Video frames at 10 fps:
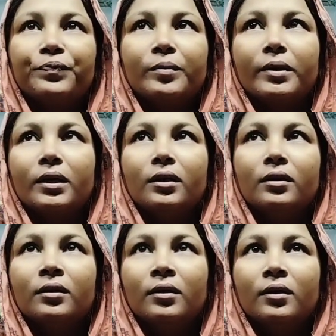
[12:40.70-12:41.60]
মানে
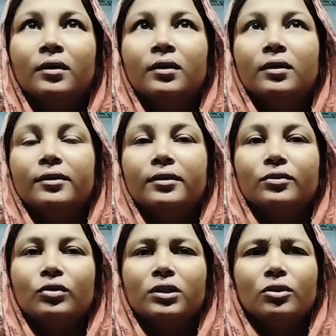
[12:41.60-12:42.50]

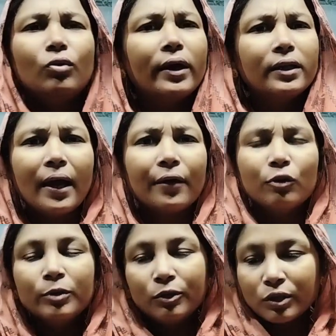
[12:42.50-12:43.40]
চলে যাওয়ার কয়েকদিন আগেও
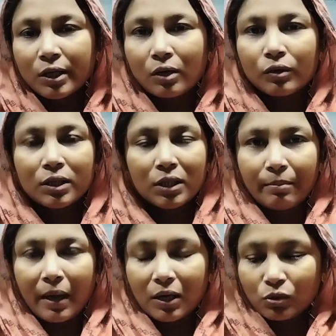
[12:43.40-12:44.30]
ভিডিও শেয়ার করেছিলাম
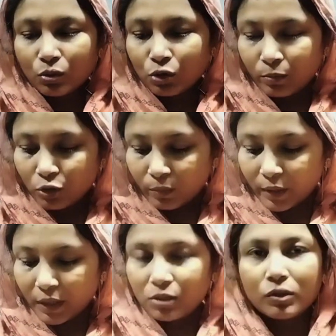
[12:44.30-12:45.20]
মা আসতো
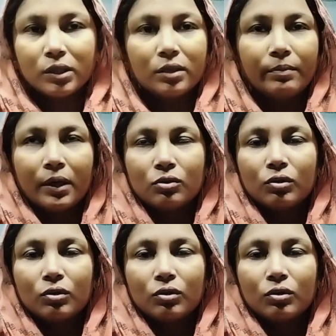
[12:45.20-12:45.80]
সবসময় আসতো যেদিন মা